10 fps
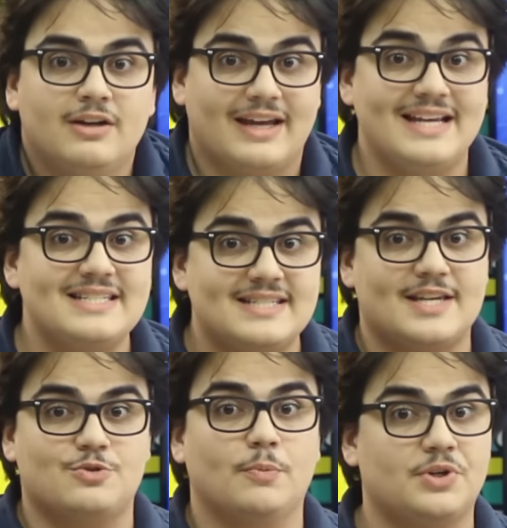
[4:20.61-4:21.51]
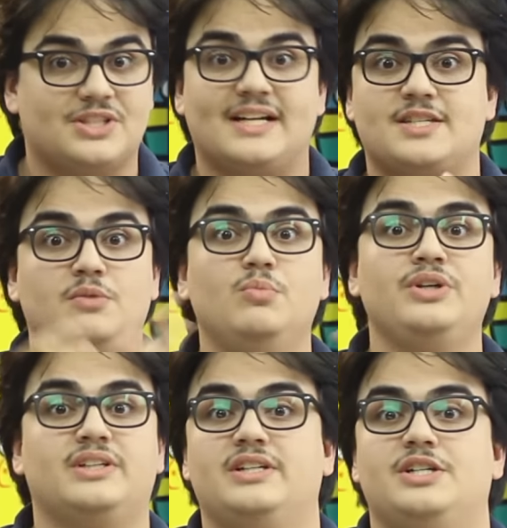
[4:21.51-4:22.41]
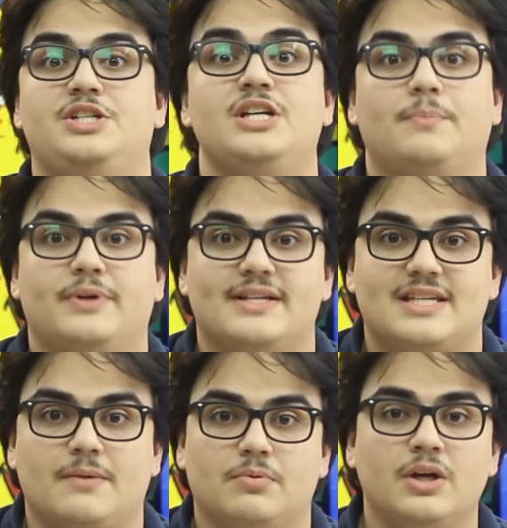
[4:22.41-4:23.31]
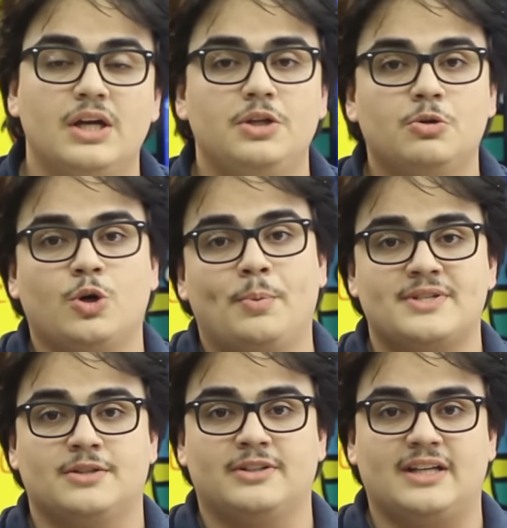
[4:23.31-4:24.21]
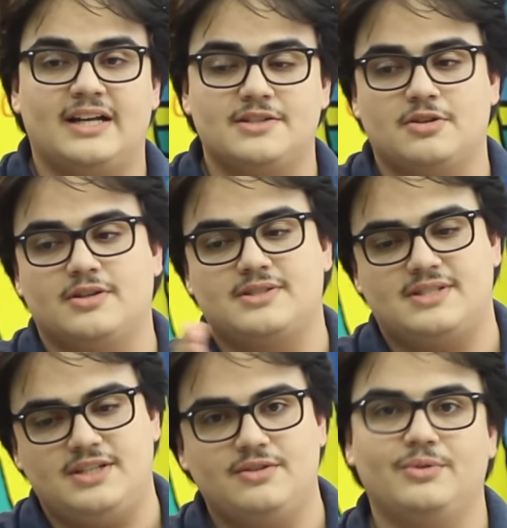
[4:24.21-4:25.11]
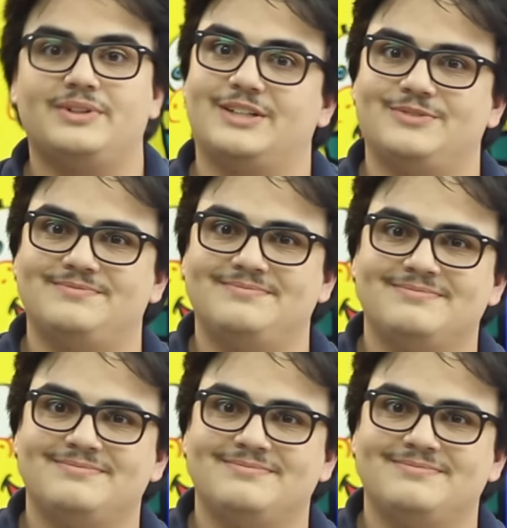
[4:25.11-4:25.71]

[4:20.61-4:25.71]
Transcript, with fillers: Esse sensor pode estar tá gastando muita energia, por exemplo, e o coprocessador está lá só sim ou não.